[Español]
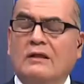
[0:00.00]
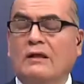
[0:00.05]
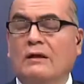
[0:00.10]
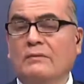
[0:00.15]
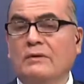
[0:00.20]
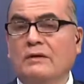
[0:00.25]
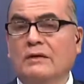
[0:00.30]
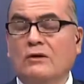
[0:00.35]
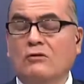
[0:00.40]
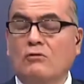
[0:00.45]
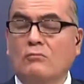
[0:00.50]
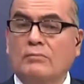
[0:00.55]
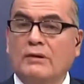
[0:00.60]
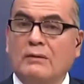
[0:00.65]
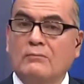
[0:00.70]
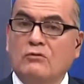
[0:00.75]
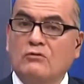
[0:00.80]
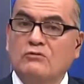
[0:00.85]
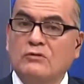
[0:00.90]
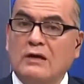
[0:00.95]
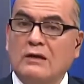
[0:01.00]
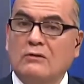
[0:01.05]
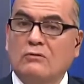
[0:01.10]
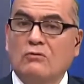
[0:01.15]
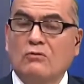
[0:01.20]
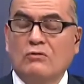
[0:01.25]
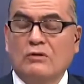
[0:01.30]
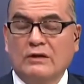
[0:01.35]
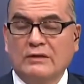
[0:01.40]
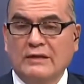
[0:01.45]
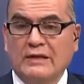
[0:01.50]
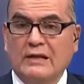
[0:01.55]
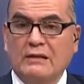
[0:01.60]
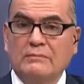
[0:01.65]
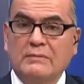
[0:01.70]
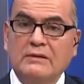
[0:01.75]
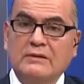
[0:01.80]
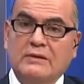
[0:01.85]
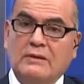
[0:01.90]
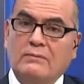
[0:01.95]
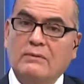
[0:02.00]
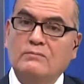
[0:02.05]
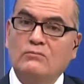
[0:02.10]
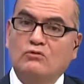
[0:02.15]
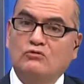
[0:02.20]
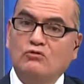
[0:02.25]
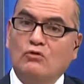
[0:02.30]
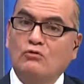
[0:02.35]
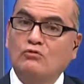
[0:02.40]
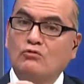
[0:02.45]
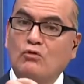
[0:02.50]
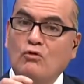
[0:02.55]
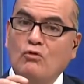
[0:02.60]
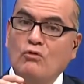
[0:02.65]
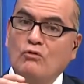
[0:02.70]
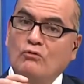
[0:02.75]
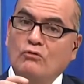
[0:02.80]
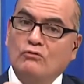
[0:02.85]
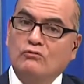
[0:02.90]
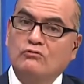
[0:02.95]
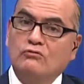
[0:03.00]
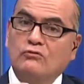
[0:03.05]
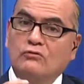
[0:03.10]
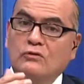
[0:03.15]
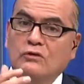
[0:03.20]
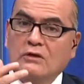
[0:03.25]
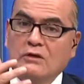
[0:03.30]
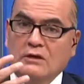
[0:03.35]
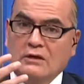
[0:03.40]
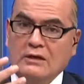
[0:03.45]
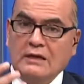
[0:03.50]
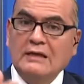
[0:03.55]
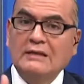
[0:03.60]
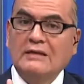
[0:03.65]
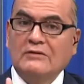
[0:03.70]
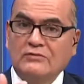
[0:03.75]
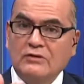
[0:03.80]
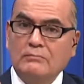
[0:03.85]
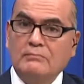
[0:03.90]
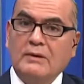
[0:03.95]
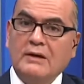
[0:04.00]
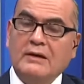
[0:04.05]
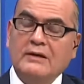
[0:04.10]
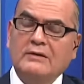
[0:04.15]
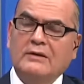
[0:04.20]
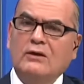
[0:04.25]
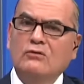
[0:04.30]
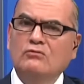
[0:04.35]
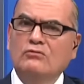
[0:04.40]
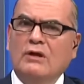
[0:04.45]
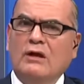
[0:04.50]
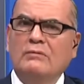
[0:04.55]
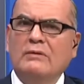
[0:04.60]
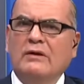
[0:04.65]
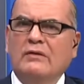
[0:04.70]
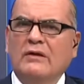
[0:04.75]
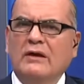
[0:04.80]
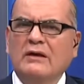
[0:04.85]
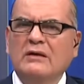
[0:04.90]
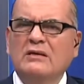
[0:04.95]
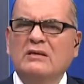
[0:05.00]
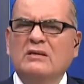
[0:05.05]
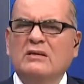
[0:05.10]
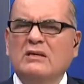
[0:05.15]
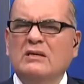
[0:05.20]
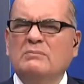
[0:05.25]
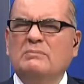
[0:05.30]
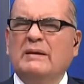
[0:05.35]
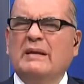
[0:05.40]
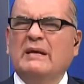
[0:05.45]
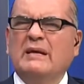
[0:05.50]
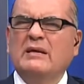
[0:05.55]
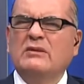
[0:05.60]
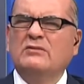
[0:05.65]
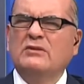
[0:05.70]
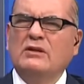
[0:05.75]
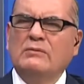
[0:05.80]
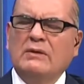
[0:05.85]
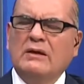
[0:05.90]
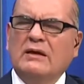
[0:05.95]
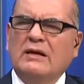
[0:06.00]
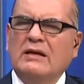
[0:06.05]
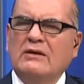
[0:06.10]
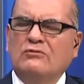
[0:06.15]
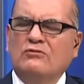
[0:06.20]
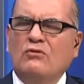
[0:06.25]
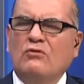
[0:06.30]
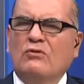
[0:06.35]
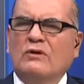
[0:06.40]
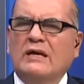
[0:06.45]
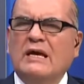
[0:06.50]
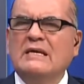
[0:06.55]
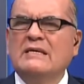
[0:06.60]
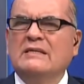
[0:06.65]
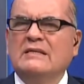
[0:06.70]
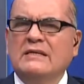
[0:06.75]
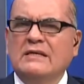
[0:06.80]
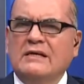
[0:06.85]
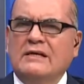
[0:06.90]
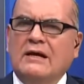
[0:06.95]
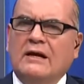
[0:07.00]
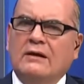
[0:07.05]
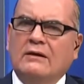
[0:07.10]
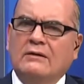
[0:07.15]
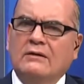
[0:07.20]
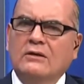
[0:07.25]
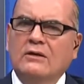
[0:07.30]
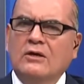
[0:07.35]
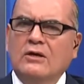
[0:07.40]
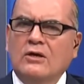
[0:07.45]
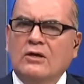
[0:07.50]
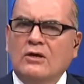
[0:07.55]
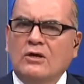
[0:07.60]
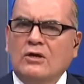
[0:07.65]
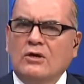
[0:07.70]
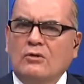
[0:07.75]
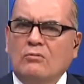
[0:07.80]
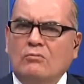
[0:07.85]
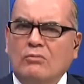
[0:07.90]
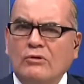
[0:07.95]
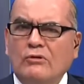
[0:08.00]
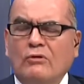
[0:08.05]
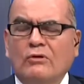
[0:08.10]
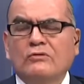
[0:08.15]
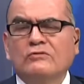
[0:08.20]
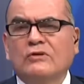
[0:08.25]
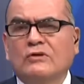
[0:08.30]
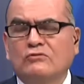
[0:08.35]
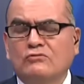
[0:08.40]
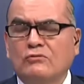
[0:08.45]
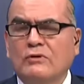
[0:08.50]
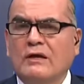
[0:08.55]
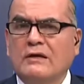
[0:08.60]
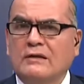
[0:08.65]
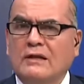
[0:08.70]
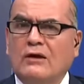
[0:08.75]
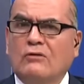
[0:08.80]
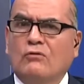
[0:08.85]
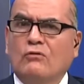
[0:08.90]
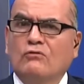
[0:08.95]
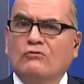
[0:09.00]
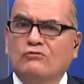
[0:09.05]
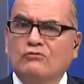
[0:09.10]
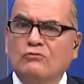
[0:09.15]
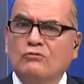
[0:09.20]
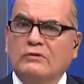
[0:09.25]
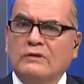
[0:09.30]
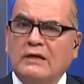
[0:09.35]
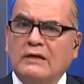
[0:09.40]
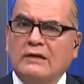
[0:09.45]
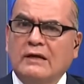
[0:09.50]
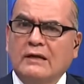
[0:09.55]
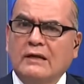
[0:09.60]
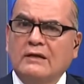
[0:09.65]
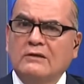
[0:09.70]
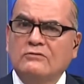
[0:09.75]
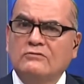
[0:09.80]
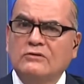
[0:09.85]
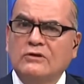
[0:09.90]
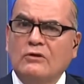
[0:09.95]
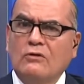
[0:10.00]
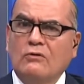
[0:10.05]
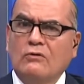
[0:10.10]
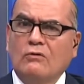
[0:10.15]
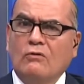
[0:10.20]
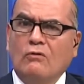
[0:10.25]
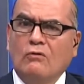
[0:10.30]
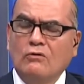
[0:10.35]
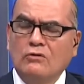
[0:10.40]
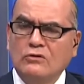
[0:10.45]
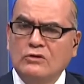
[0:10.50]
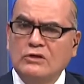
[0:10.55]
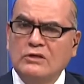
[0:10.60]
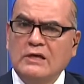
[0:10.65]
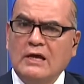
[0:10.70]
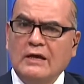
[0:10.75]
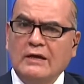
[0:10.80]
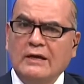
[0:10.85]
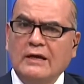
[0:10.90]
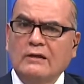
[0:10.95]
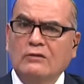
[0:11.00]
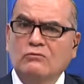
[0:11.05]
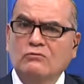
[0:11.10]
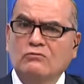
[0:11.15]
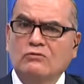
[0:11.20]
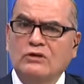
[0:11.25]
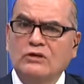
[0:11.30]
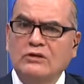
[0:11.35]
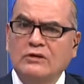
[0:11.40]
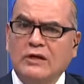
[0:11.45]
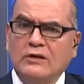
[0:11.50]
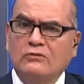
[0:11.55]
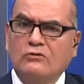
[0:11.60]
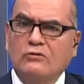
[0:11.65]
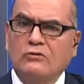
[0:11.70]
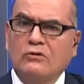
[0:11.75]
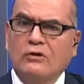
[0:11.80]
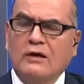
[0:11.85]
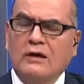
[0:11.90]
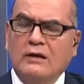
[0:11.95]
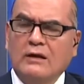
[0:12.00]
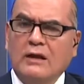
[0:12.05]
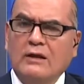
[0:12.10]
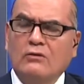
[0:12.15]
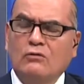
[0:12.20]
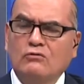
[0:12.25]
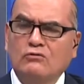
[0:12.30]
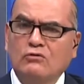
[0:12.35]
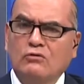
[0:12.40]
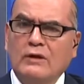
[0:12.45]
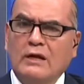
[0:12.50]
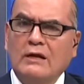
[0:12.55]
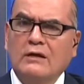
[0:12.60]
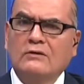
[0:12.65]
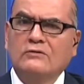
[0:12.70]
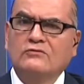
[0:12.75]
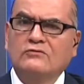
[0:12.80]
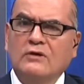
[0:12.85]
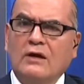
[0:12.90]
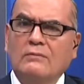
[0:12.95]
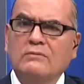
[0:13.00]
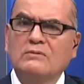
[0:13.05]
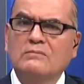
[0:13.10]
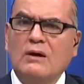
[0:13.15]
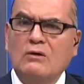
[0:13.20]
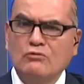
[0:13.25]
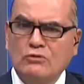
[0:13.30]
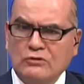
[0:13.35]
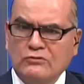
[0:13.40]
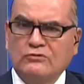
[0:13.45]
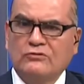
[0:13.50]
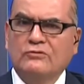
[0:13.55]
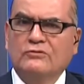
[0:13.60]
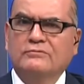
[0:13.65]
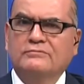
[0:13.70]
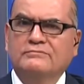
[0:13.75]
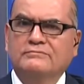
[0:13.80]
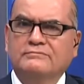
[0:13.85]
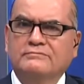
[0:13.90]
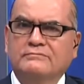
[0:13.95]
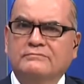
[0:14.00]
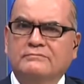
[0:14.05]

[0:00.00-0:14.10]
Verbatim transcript: Cada vez que compramos algo, generalmente vemos octógonos en las empaquetaduras, ¿verdad? ¿Y, para qué sirven? ¿Qué son? ¿Qué indican? Bueno, esa es una de las consultas que le hicieron hoy día en el Nutridato a la doctora Sabi Mauricio.